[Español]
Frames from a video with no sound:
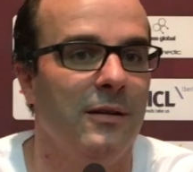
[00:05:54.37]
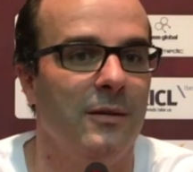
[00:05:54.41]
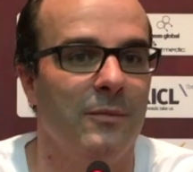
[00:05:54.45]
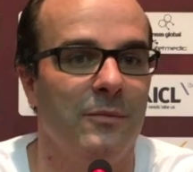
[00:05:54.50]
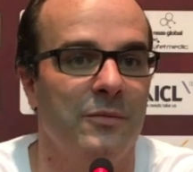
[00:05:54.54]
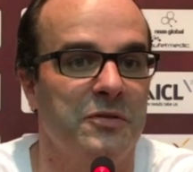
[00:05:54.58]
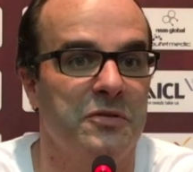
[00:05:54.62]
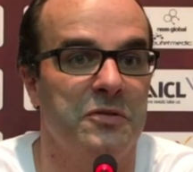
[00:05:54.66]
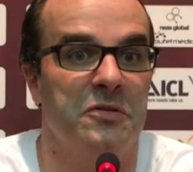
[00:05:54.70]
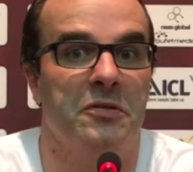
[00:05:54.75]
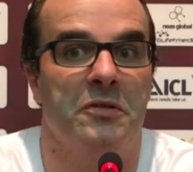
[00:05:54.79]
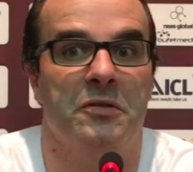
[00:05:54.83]
Por
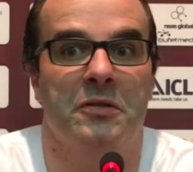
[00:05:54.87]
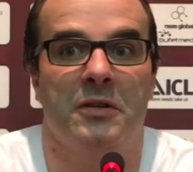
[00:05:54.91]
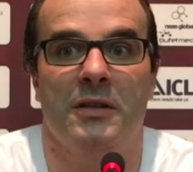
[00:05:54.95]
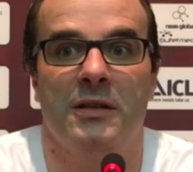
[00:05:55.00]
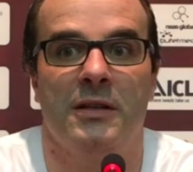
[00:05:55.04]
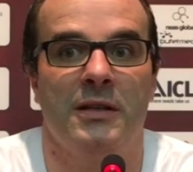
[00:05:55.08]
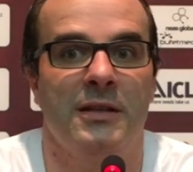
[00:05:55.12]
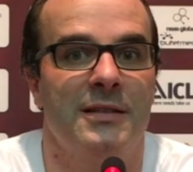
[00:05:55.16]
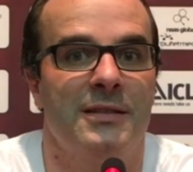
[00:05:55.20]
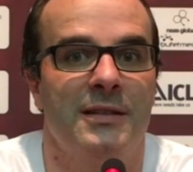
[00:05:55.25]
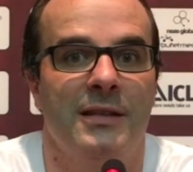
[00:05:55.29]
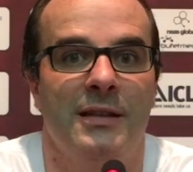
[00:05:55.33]
eso yo creo
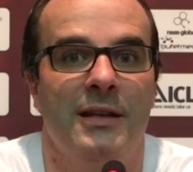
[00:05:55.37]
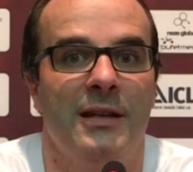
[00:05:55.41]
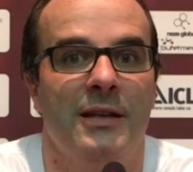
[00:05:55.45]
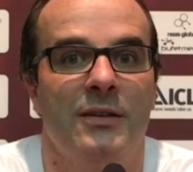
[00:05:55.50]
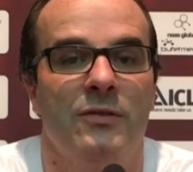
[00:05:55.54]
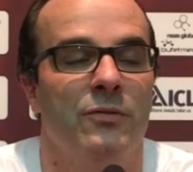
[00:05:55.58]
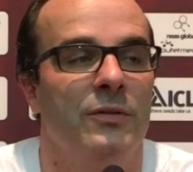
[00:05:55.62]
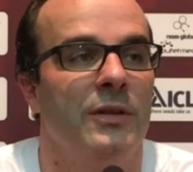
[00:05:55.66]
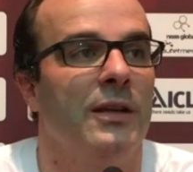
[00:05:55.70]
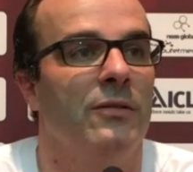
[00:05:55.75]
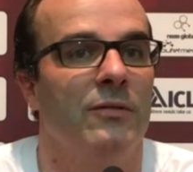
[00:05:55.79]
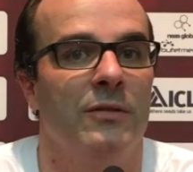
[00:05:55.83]
que les he
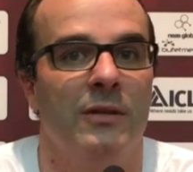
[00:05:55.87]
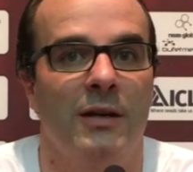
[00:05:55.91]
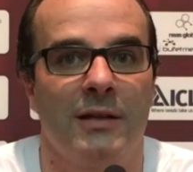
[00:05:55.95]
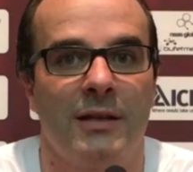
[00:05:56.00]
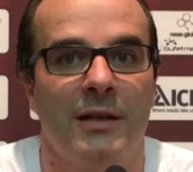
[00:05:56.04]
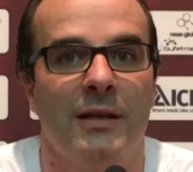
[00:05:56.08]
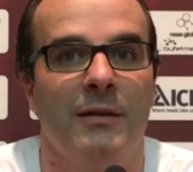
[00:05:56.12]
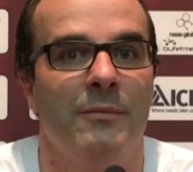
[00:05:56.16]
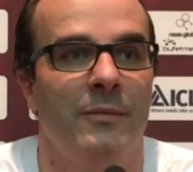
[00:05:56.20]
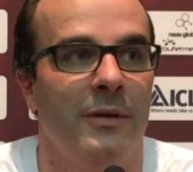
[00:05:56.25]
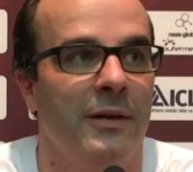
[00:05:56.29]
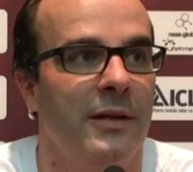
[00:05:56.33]
ayudado.
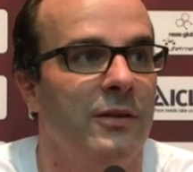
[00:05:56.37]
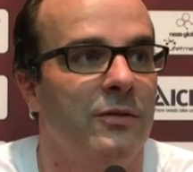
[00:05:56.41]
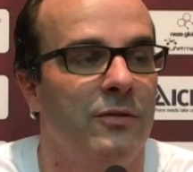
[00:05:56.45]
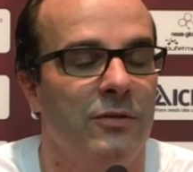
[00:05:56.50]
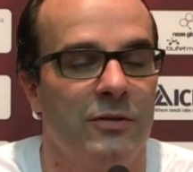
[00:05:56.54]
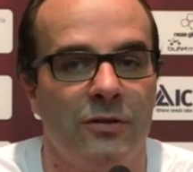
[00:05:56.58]
Aquí el mérito